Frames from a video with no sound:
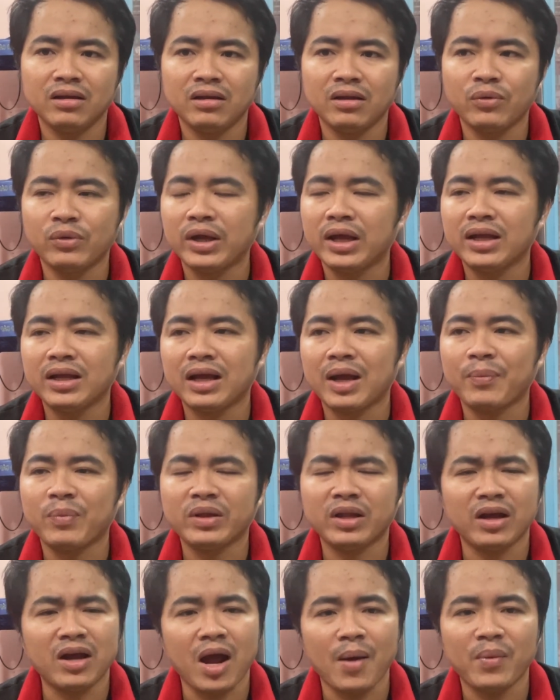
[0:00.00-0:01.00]
nhiều khi gặp
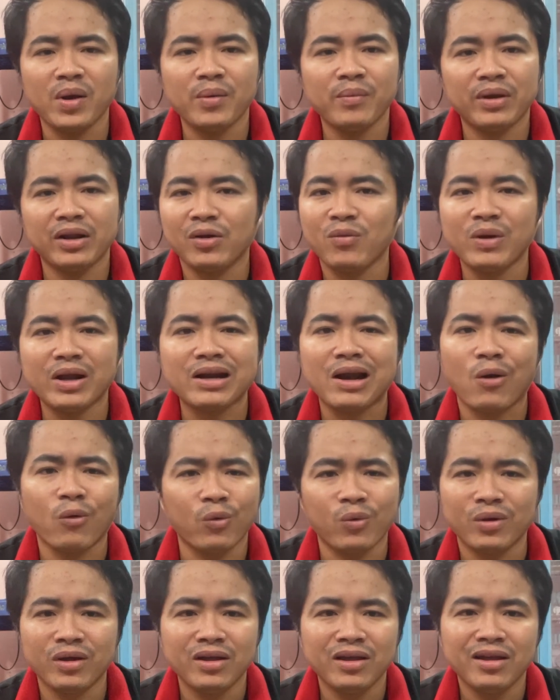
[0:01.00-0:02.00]
trường hợp đó mình cũng lắc
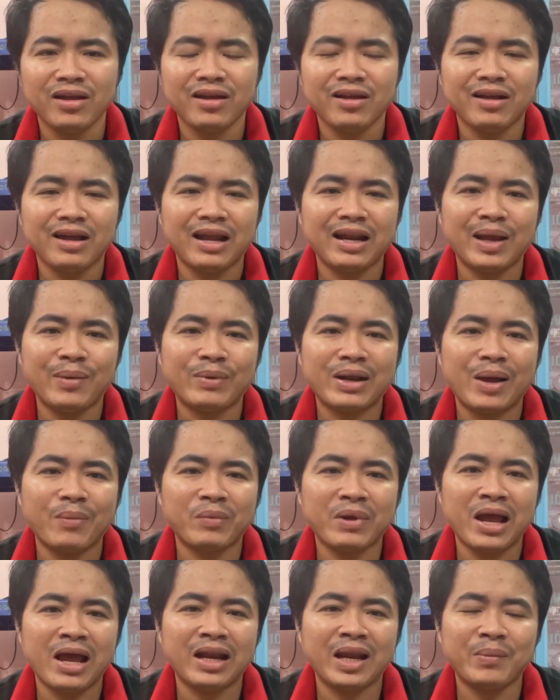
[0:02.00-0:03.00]
đầu anh em
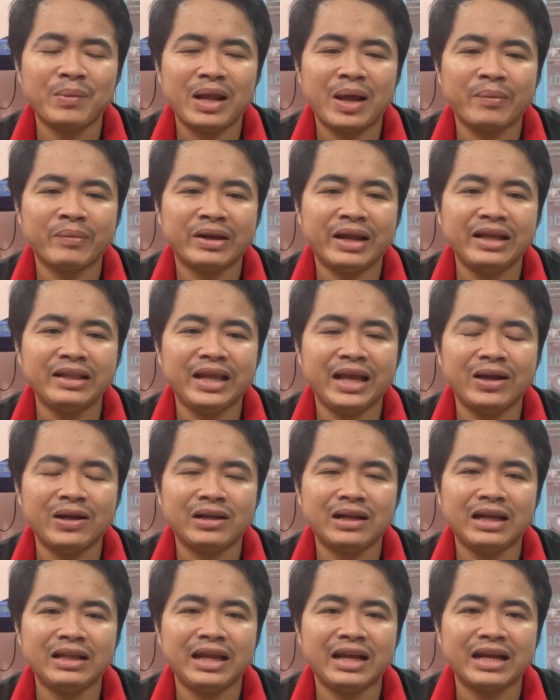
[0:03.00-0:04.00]
làm nghề anh em làm lấy
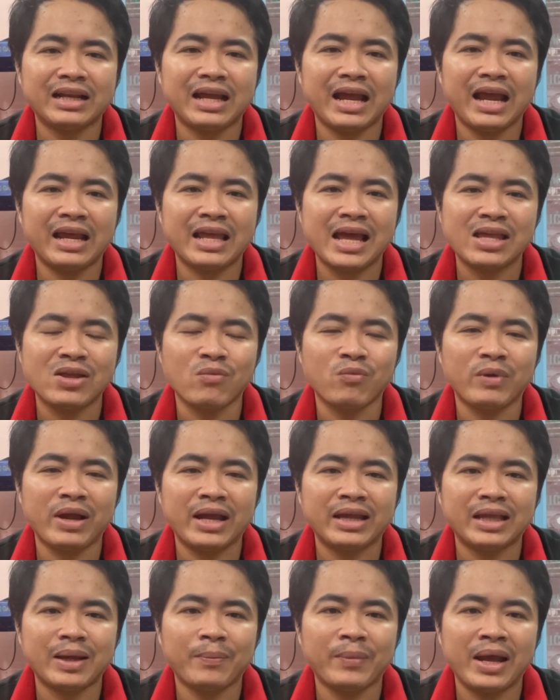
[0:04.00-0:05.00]
tiền lấy tiền khách hàng vài chục
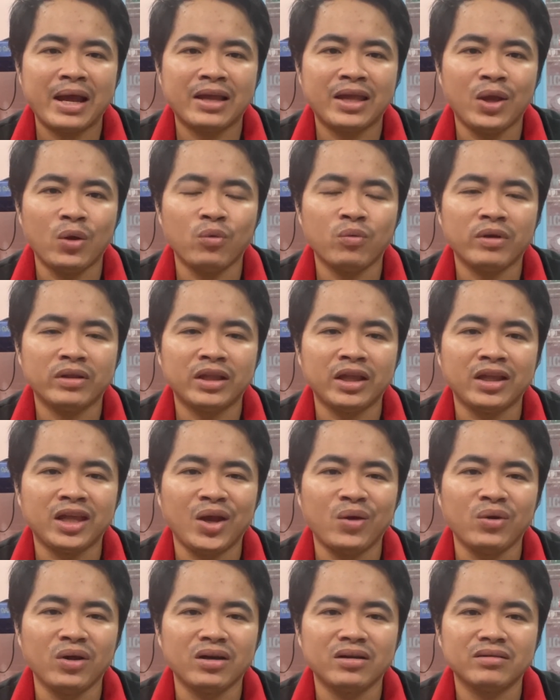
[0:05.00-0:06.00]
ngàn trăm ngàn triệu và tiền
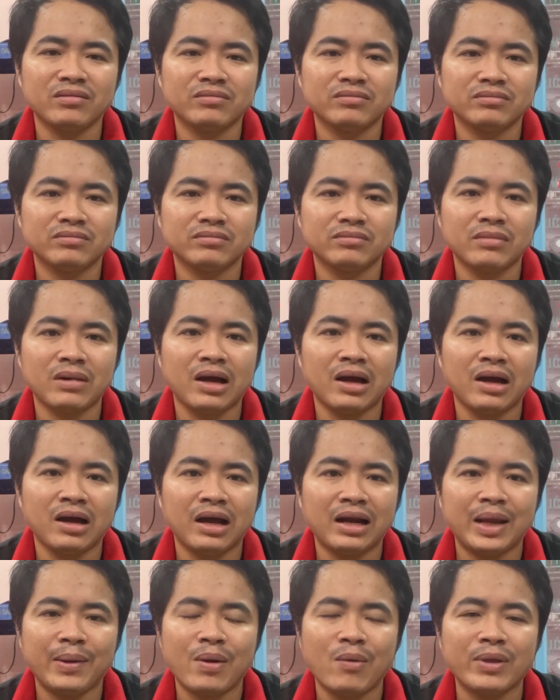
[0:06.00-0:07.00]
triệu được mà
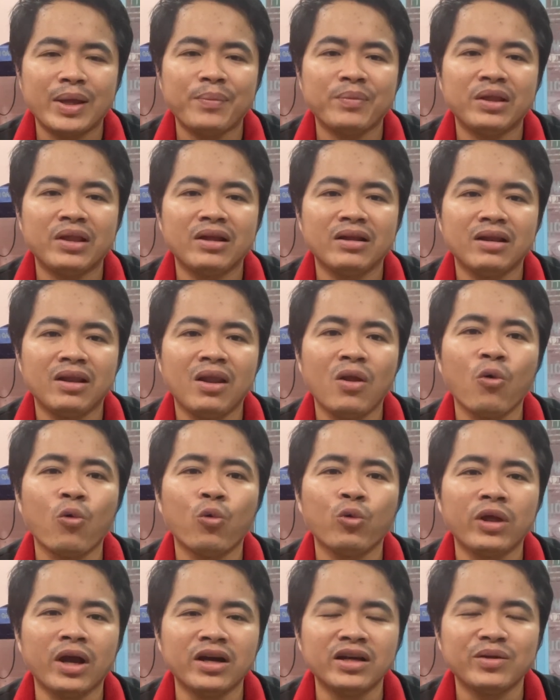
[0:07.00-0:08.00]
anh em không dám lưu
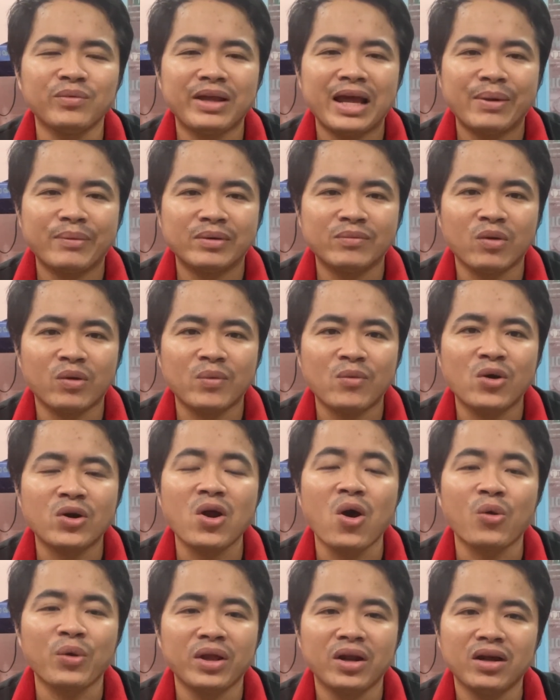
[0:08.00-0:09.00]
giữ trong nhà mình một món
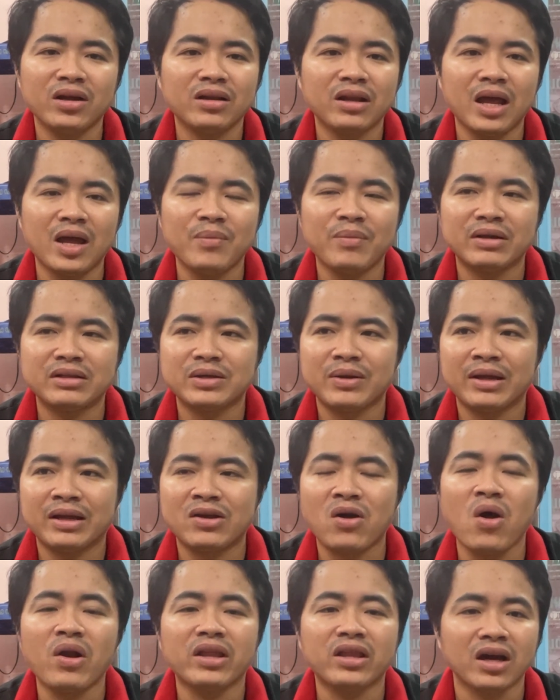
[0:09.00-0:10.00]
đồ gì đó để mà sau này
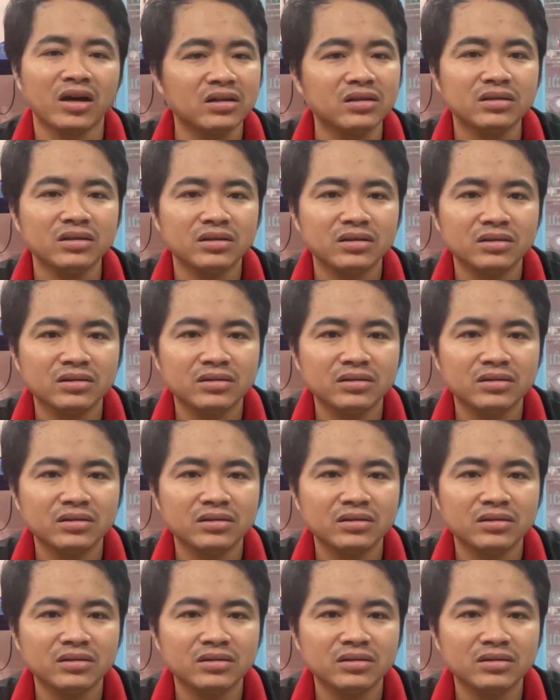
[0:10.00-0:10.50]
có để thử